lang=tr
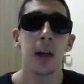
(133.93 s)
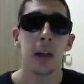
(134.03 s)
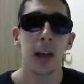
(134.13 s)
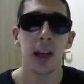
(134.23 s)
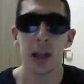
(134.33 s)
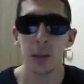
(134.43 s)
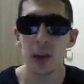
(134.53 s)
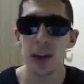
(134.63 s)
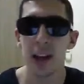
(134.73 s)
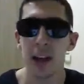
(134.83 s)
tekrardan
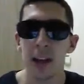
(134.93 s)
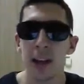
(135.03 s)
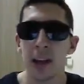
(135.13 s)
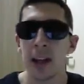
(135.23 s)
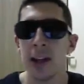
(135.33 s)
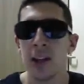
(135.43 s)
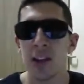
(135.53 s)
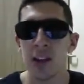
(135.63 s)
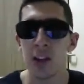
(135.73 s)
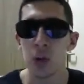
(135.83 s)
buna tekrar tekrar
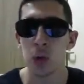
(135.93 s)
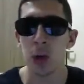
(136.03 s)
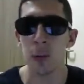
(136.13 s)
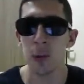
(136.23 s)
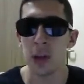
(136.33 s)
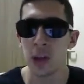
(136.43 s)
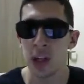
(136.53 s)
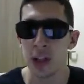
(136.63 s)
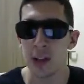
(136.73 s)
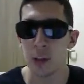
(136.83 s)
geleceksiniz. İşte scout building
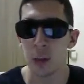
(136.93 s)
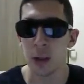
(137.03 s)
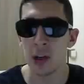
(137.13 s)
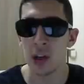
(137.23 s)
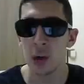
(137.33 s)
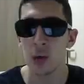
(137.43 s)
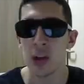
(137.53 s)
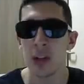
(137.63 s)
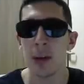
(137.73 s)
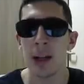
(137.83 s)
challenge'e buradan işte
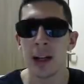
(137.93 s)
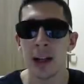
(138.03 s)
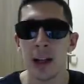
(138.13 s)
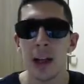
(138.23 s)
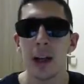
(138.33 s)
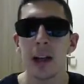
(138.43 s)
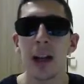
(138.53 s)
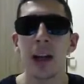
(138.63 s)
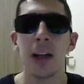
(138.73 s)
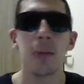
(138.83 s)
yükseltmelerden
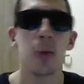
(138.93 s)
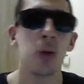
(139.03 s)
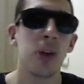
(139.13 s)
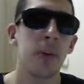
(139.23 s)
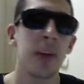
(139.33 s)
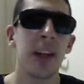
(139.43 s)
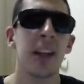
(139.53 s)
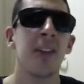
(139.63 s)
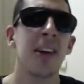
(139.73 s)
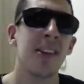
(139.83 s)
tekrardan bronze
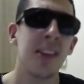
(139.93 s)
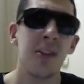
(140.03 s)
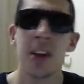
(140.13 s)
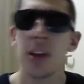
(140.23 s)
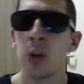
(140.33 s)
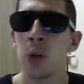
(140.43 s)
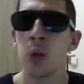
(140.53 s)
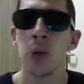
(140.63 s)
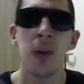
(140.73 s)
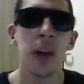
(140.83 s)
upgrade'e ver, silver'e
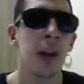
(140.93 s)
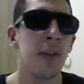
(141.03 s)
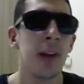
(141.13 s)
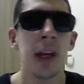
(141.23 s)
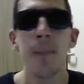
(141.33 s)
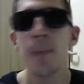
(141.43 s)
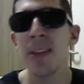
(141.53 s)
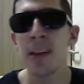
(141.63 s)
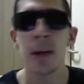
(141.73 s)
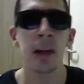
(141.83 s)
döndür falan filan hep bir
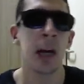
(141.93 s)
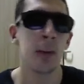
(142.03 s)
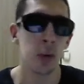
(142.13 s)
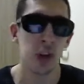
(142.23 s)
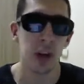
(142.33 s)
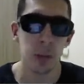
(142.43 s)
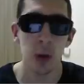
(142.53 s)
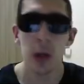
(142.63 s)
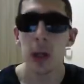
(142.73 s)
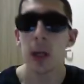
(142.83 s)
zaman kaybı olacak
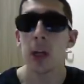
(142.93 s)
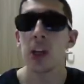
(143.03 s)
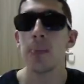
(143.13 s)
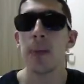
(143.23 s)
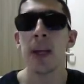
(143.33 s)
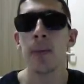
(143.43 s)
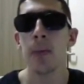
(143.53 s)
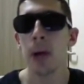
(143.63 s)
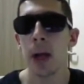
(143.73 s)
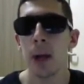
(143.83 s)
bu. Şimdi benim
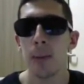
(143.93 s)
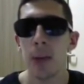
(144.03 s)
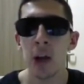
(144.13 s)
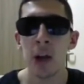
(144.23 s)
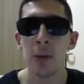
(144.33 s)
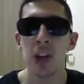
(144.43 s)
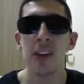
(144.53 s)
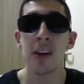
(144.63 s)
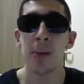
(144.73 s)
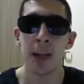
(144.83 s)
e, en önemli şey
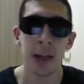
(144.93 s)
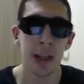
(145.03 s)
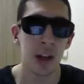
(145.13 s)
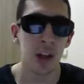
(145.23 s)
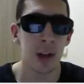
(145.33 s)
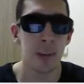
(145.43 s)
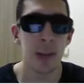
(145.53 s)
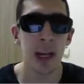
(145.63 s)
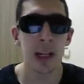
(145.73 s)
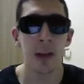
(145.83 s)
zaman arkadaşlar.
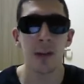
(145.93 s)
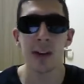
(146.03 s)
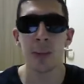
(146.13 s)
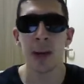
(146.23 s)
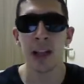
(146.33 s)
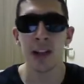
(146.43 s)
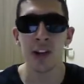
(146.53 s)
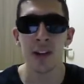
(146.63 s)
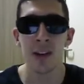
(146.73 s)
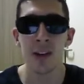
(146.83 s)
Ne kadar fazla paket
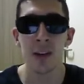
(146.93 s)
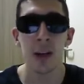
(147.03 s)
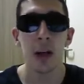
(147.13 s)
açarsanız